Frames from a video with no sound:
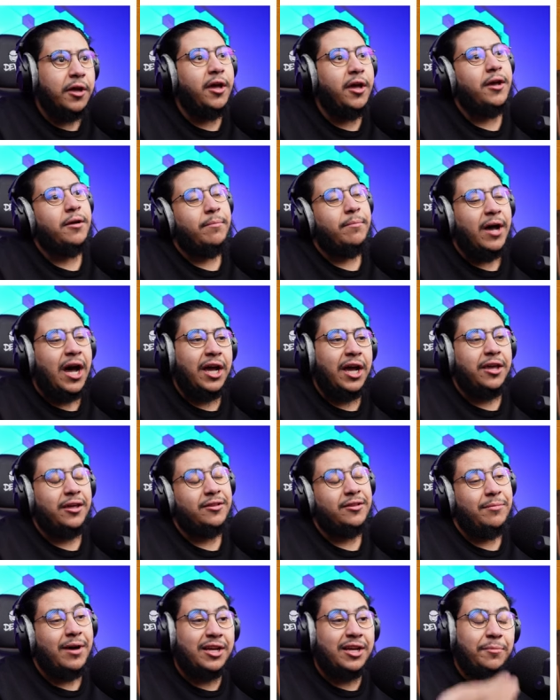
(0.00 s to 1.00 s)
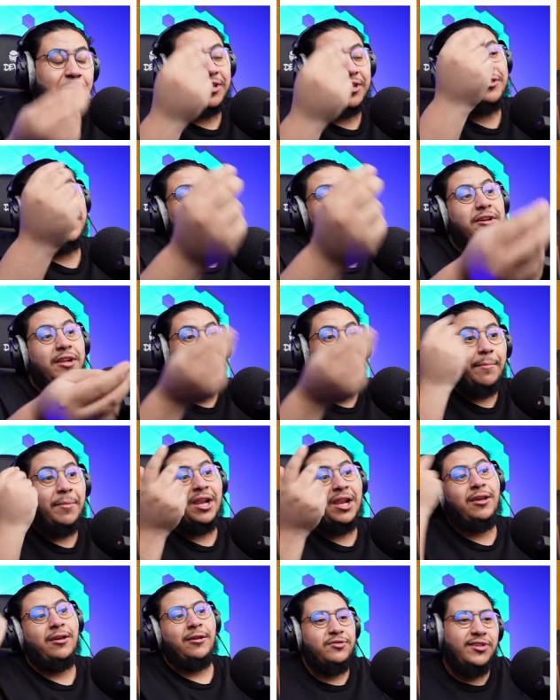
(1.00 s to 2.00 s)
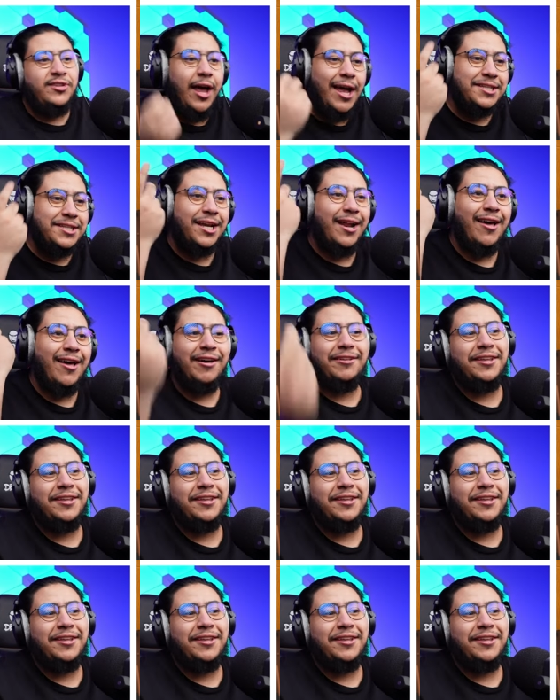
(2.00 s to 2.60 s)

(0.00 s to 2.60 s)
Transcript: ايه باقي انت ما اختبرت العملي مستعجل الله